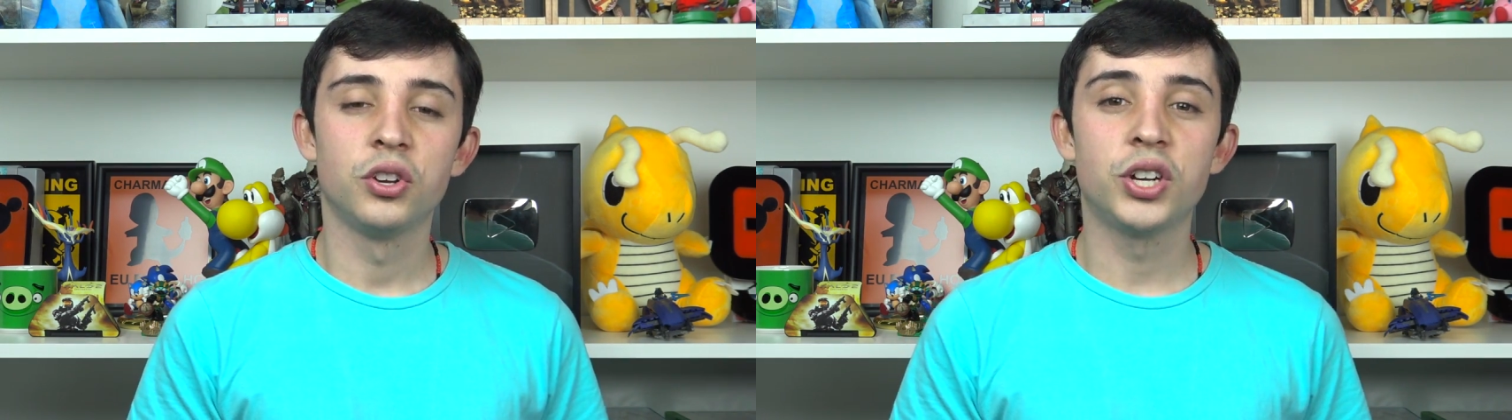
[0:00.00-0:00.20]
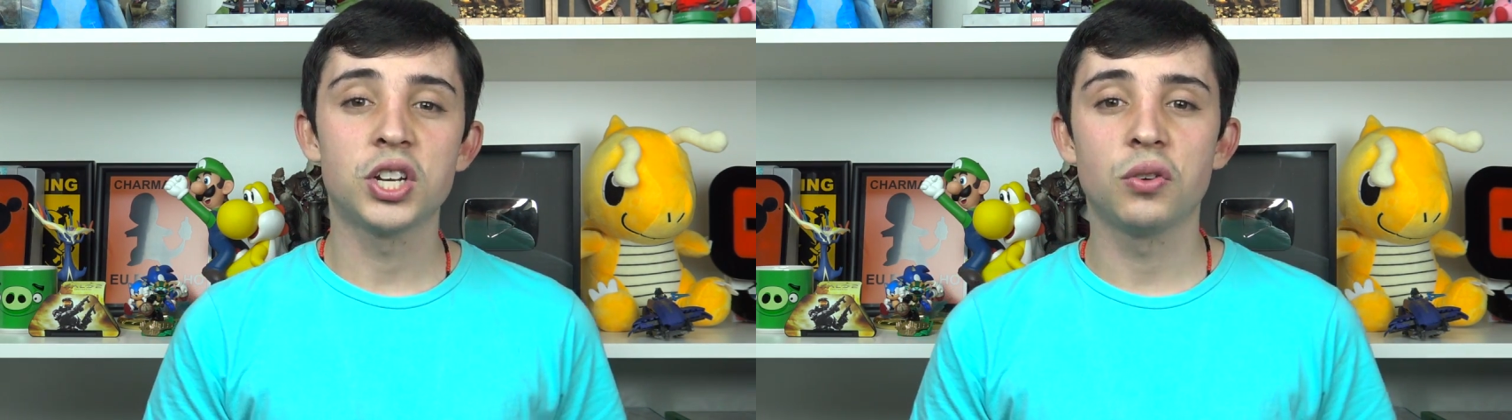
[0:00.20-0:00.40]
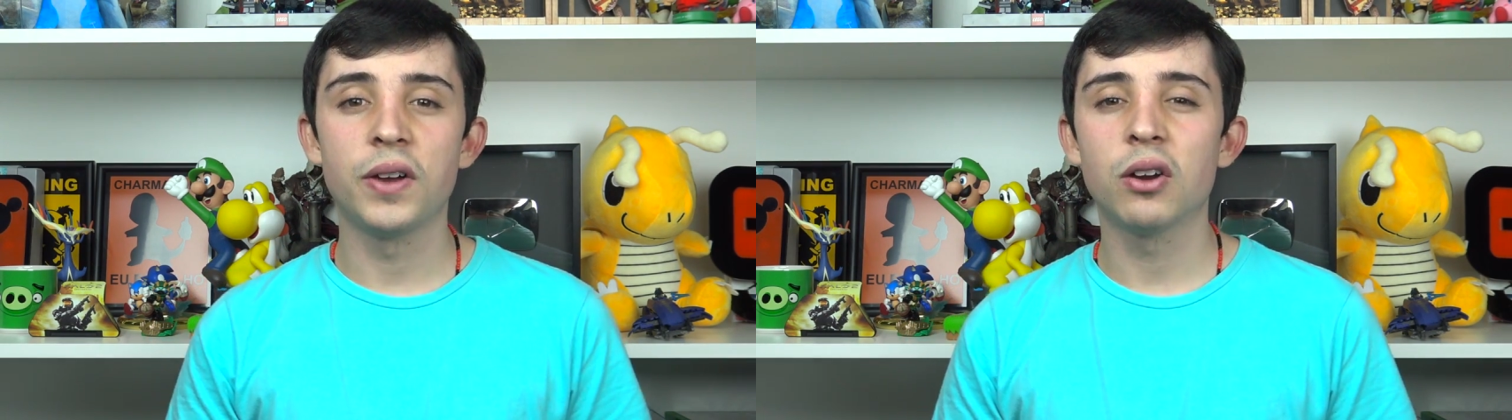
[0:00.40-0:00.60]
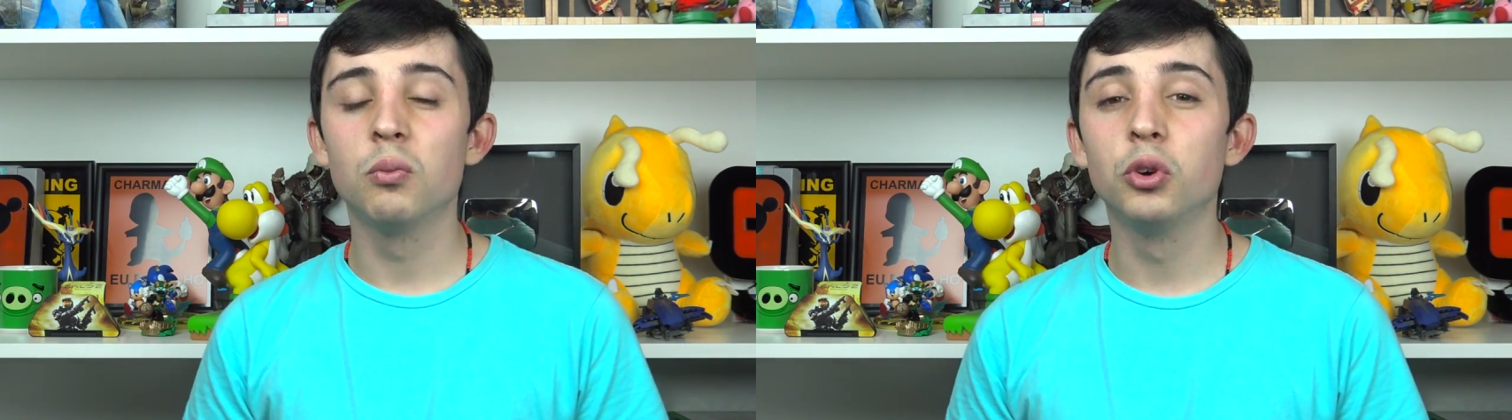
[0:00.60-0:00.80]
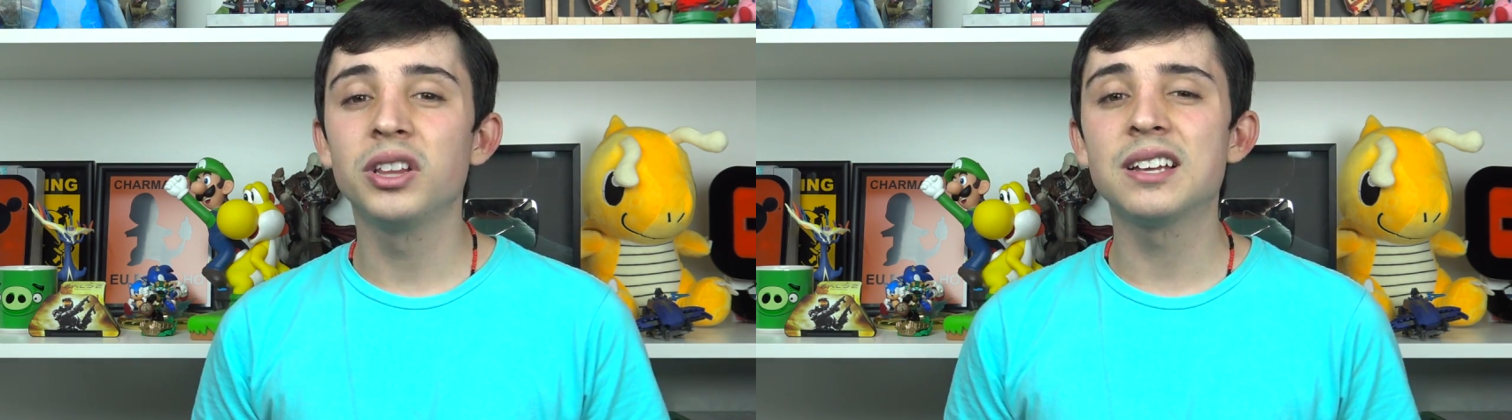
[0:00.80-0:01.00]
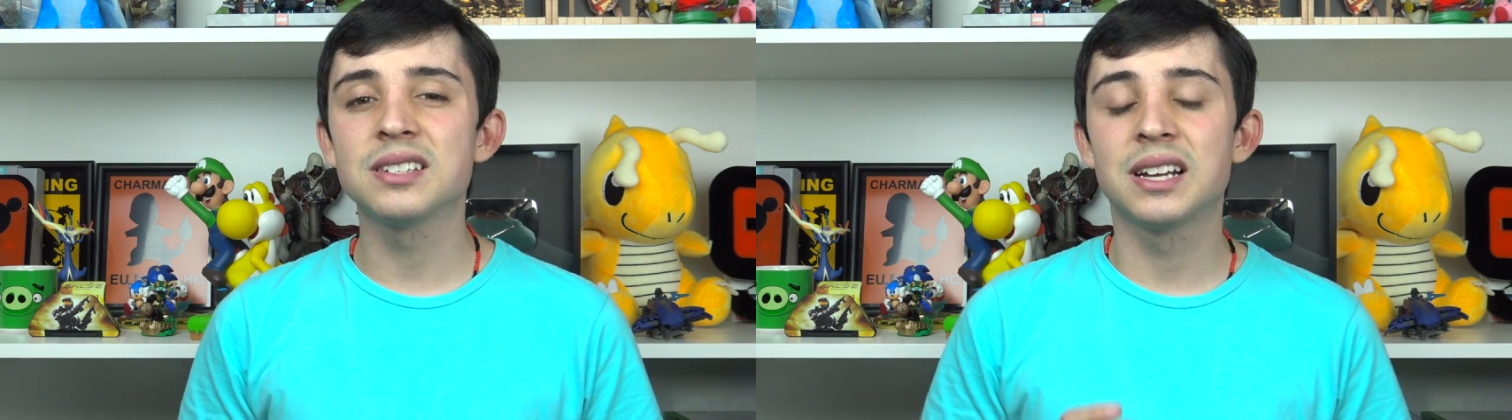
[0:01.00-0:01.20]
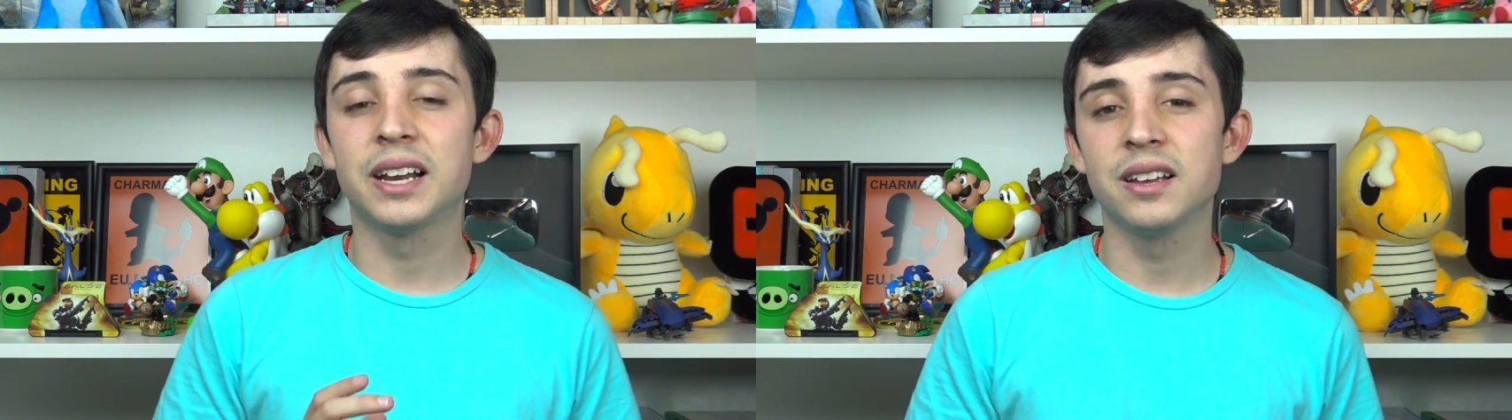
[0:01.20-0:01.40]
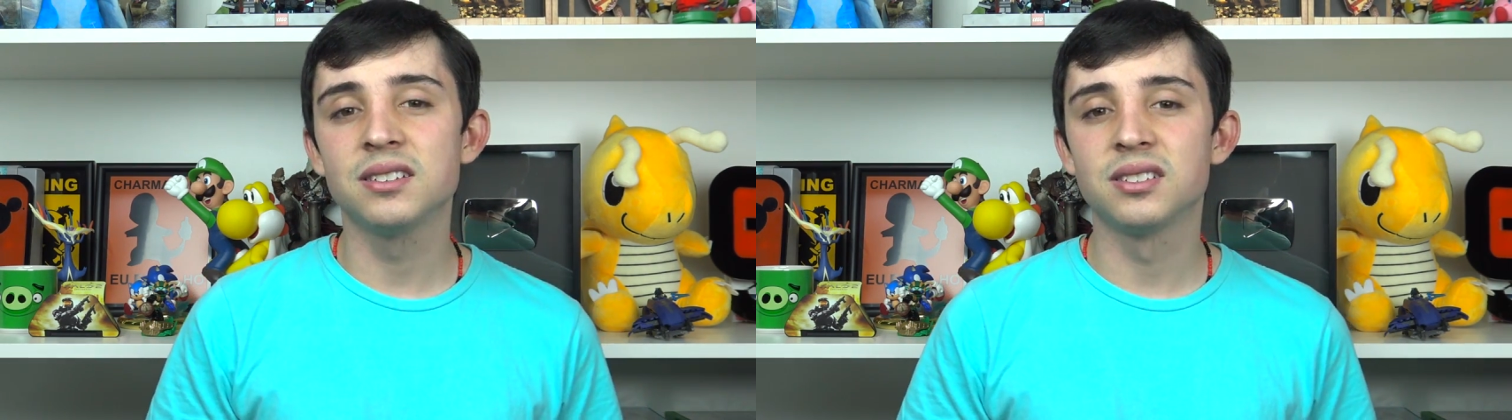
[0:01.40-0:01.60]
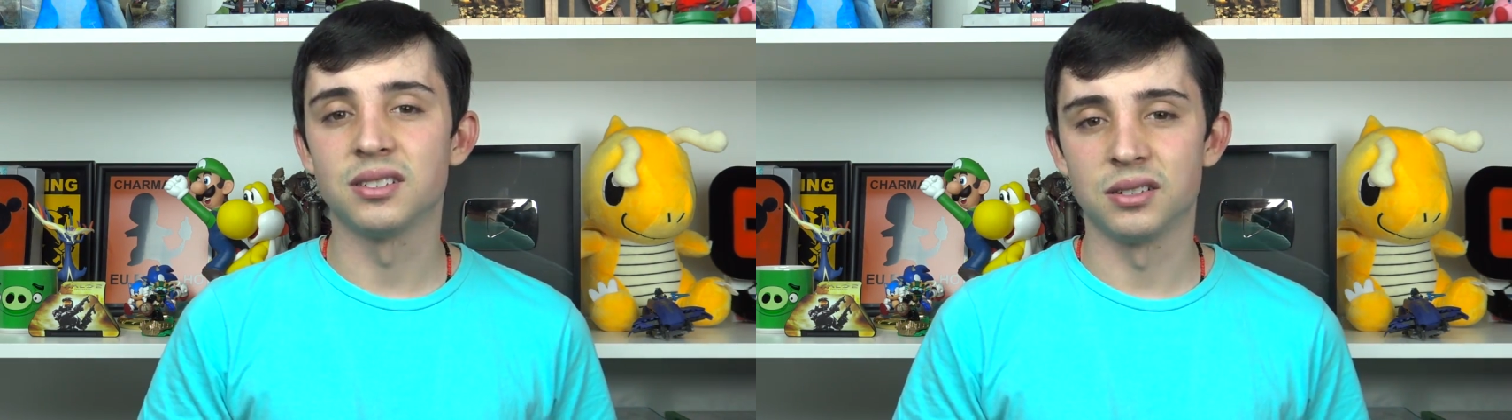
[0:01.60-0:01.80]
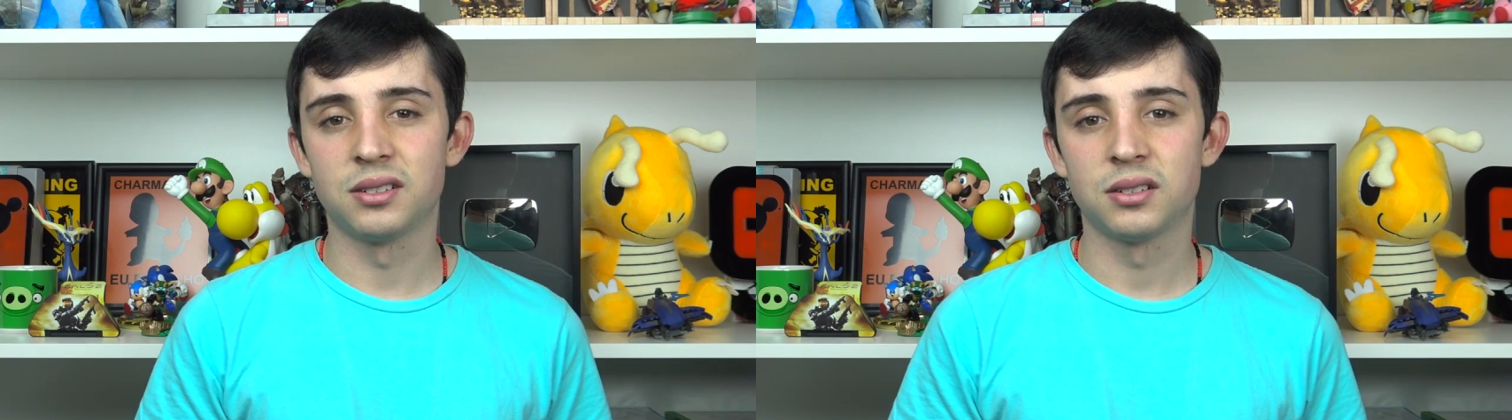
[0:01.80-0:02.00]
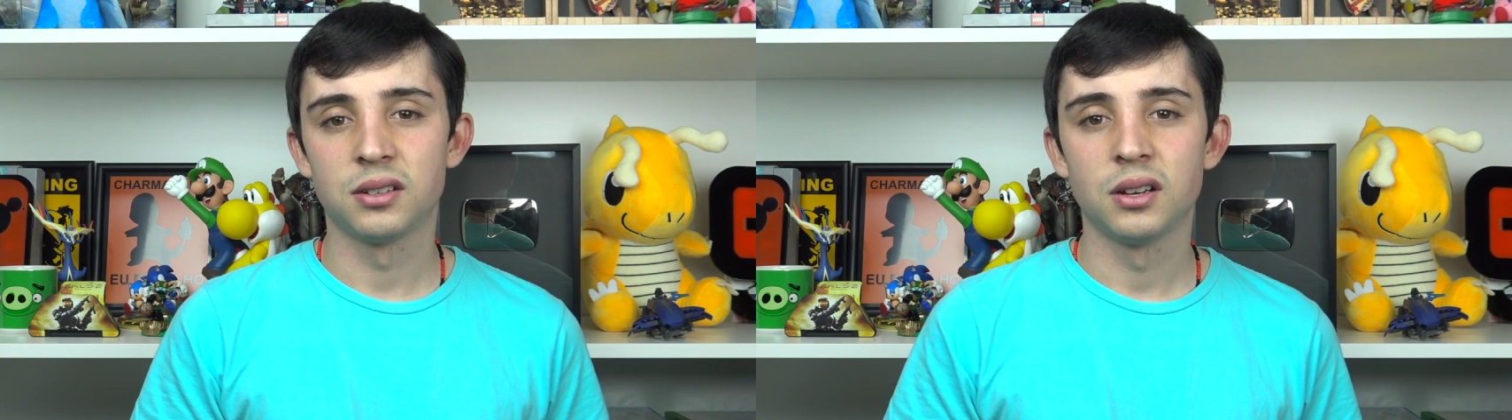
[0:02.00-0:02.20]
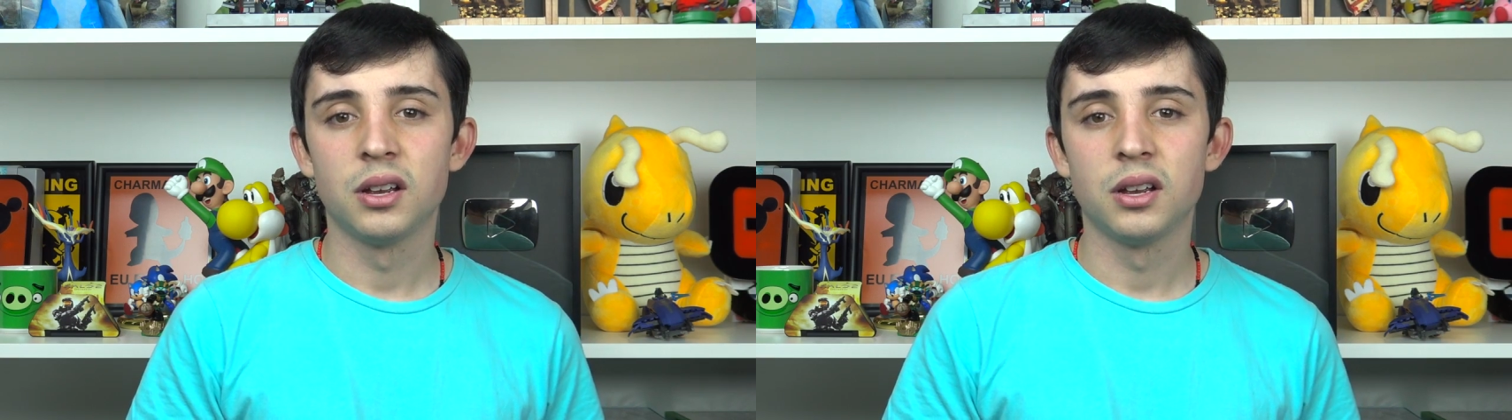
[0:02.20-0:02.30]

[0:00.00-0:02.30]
já tiveram muitas crenças